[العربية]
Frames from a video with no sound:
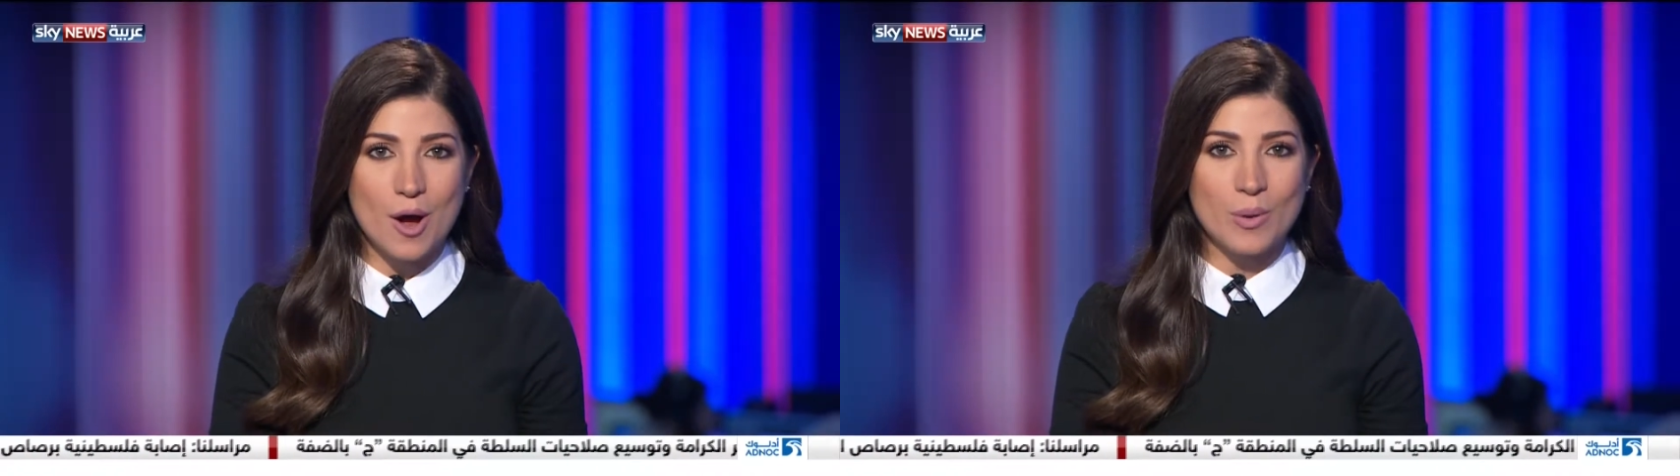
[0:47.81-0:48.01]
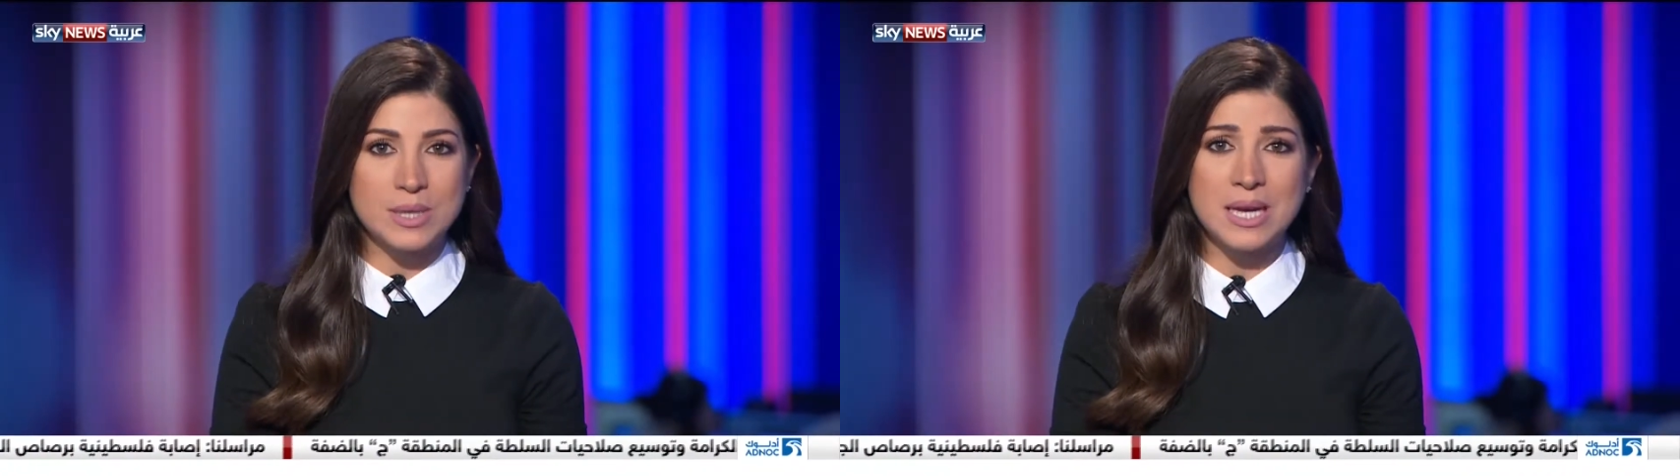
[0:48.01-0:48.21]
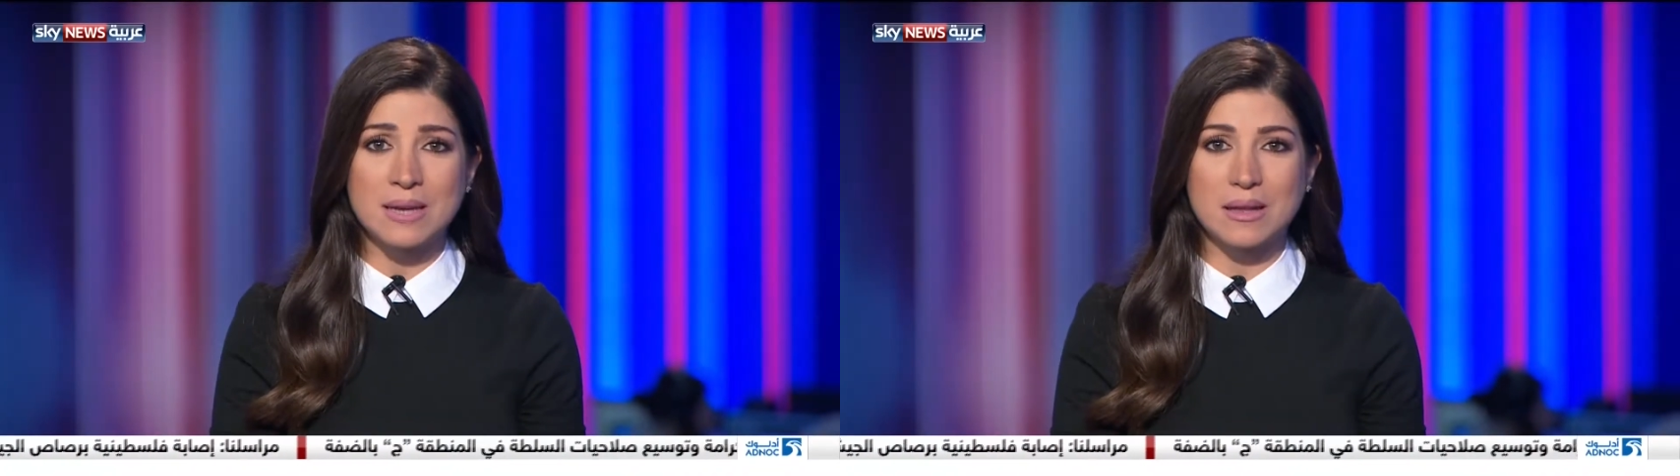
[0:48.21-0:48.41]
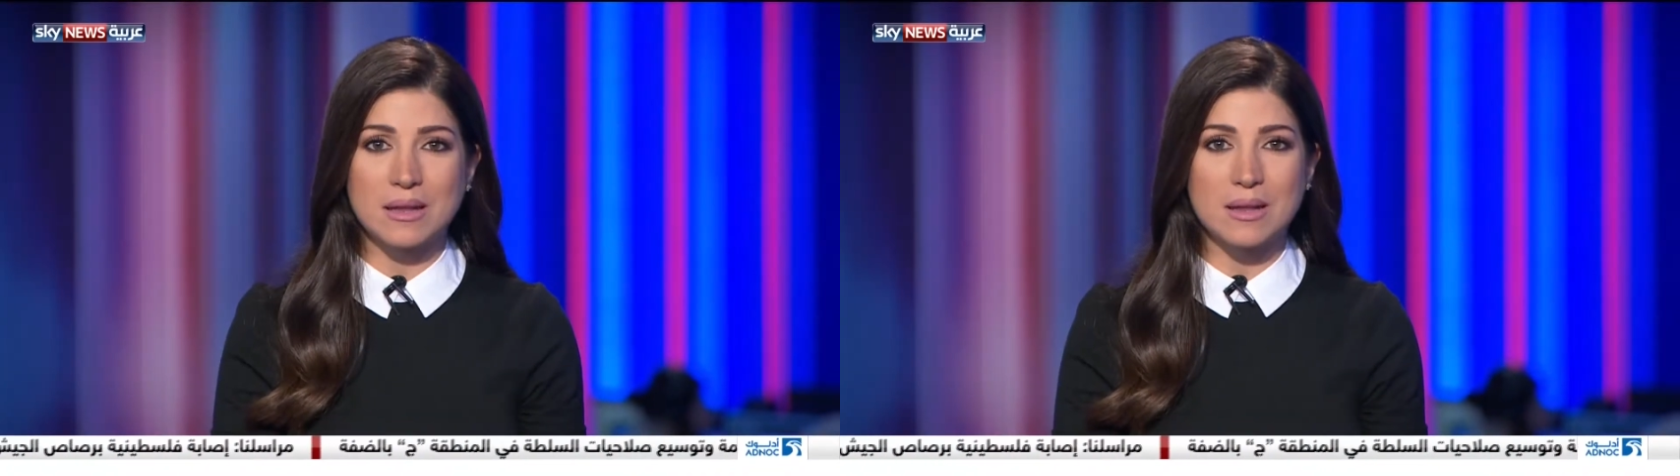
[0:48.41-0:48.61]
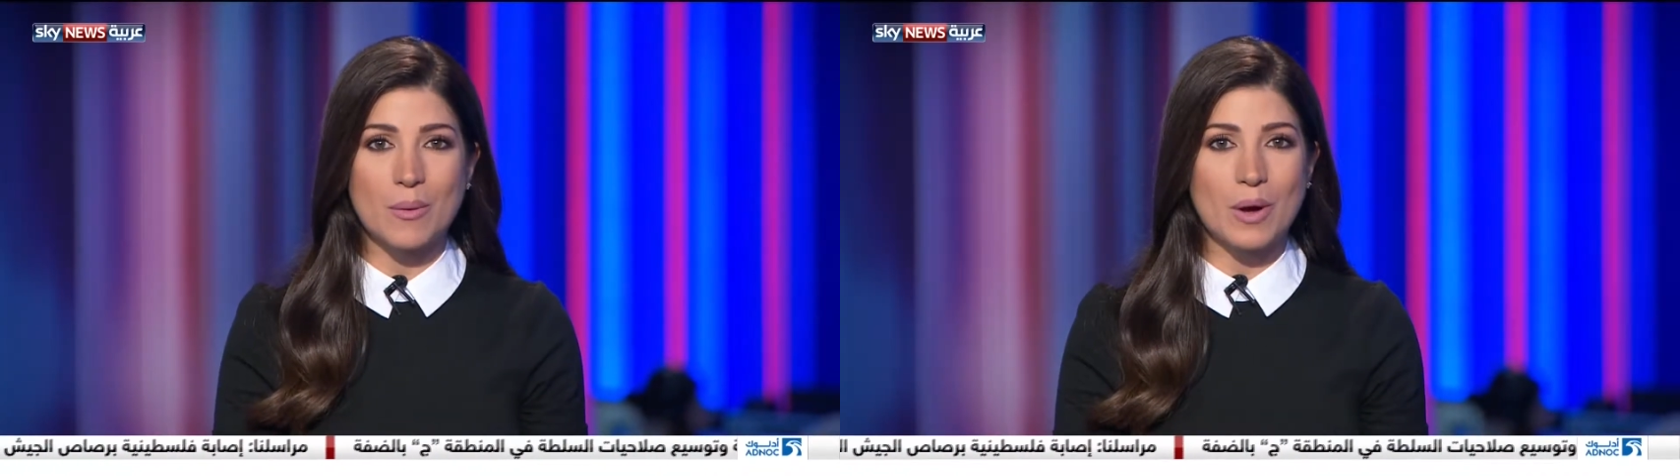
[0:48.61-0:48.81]
وزيادة
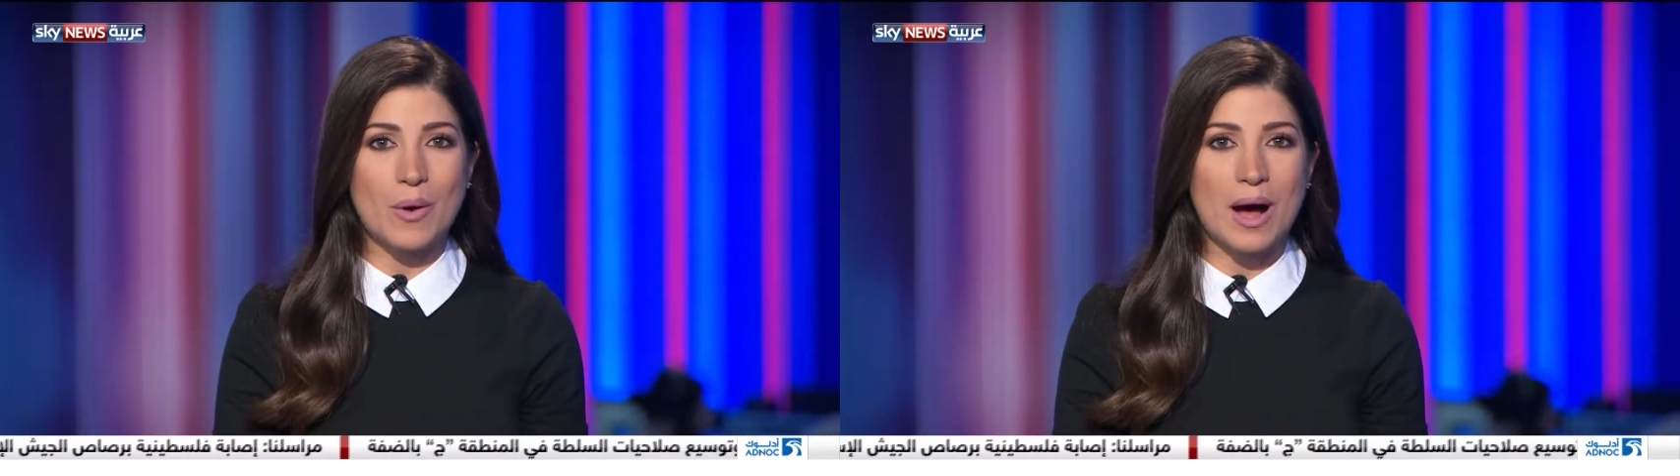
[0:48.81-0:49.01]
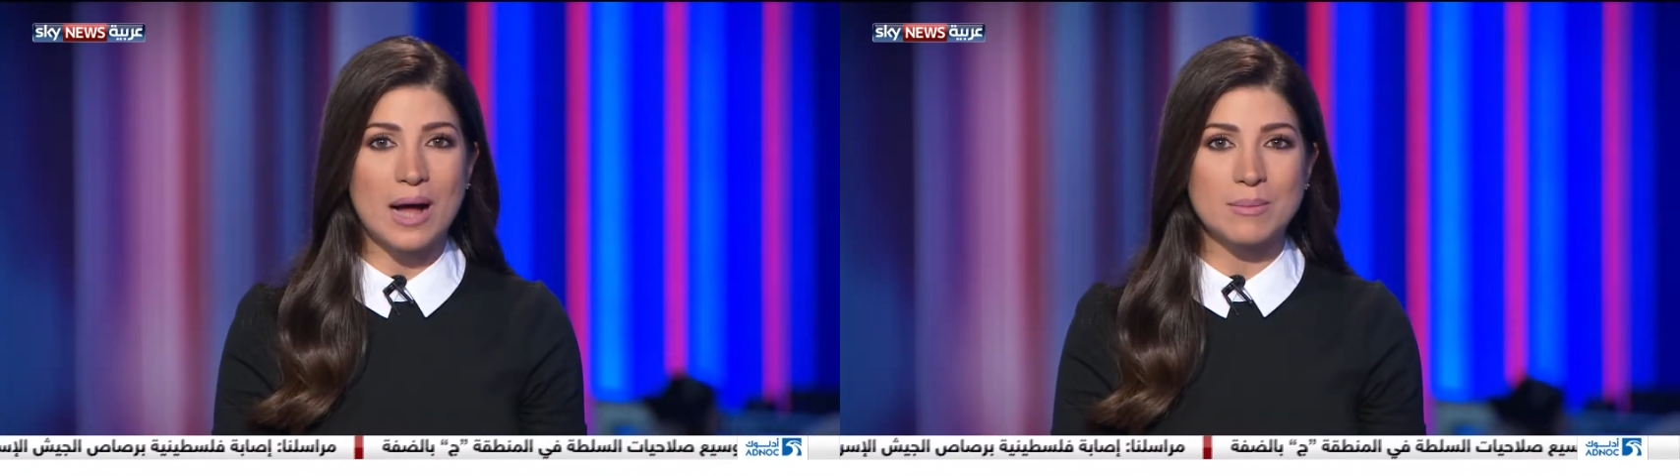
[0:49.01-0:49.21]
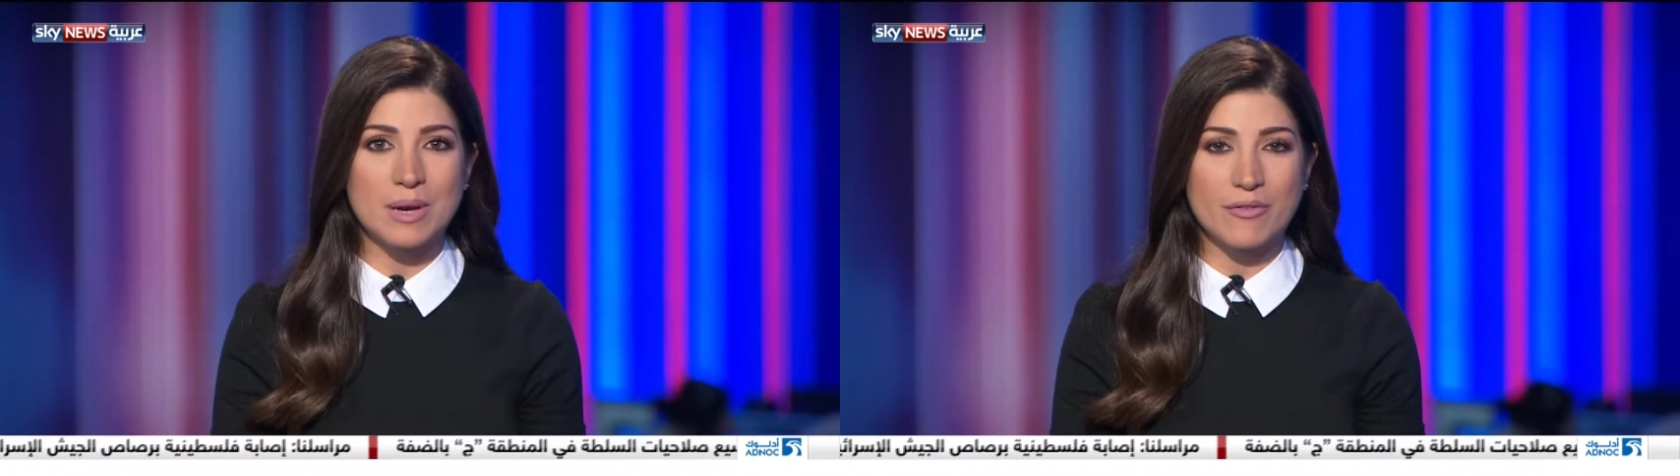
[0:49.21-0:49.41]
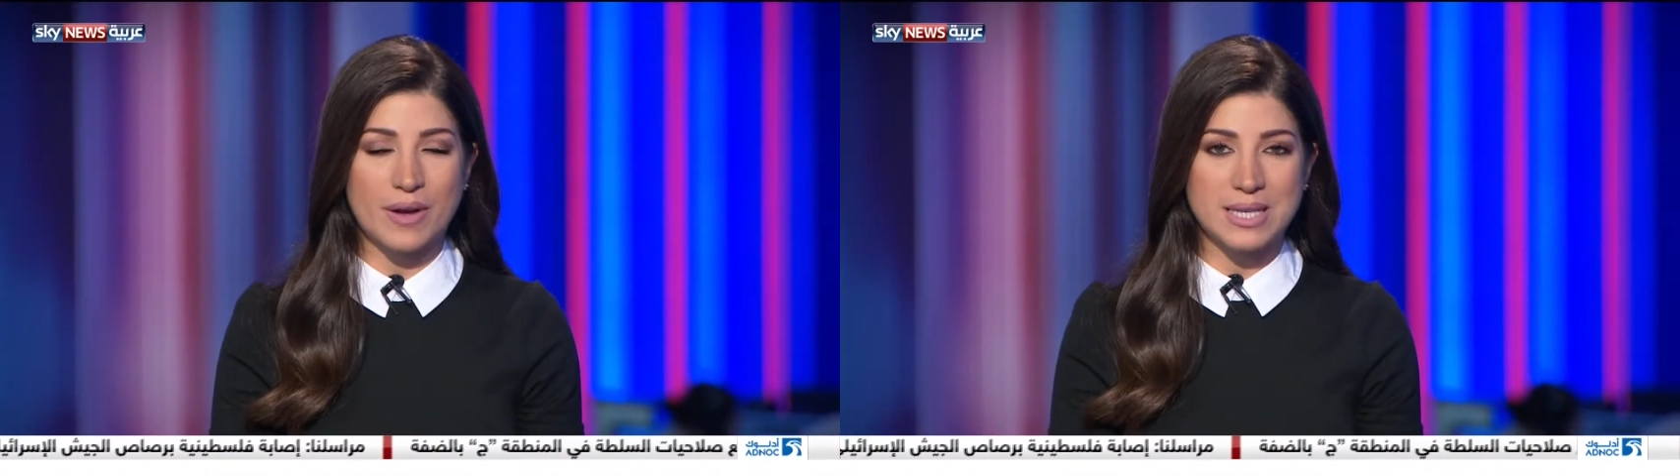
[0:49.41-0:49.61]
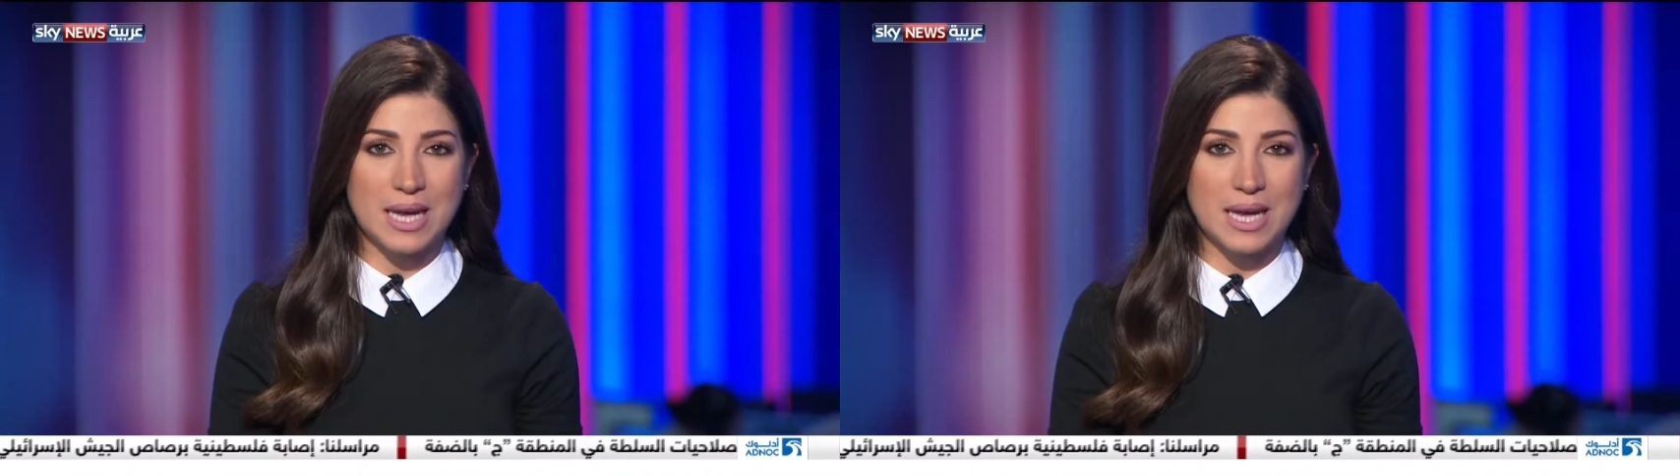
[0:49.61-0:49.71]
التوقعات برفع